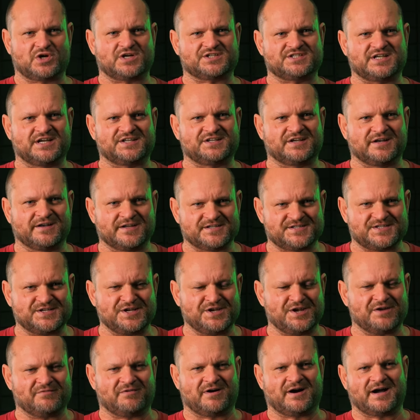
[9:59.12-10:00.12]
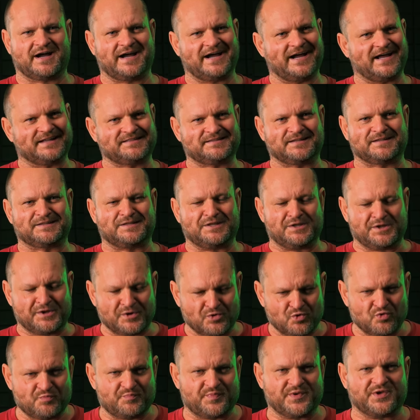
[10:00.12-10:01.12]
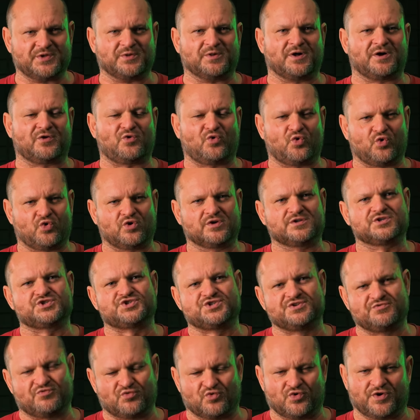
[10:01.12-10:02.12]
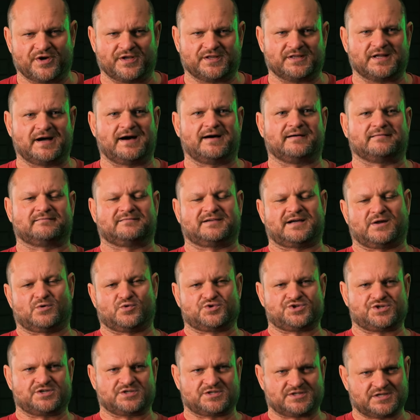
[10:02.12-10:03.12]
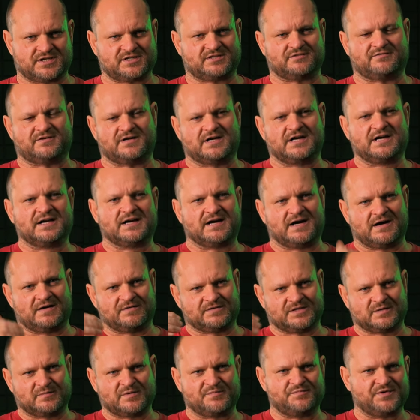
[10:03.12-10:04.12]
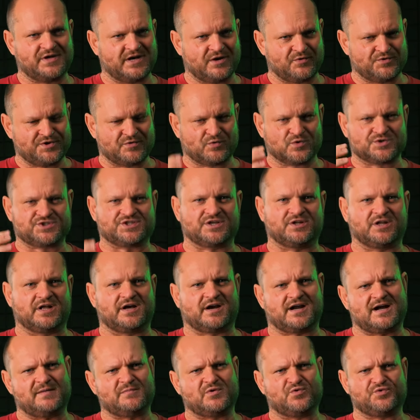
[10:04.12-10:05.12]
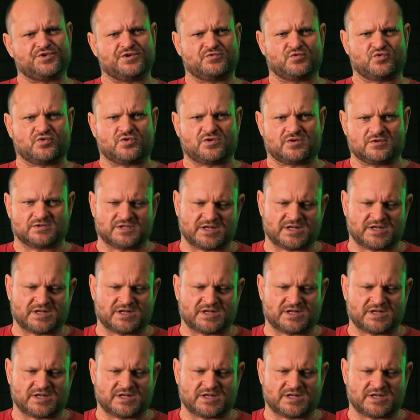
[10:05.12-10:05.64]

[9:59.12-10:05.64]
касательно синего, этот не упилок, он живой, да. Короче, из этого автомобиля у него целая рама, у него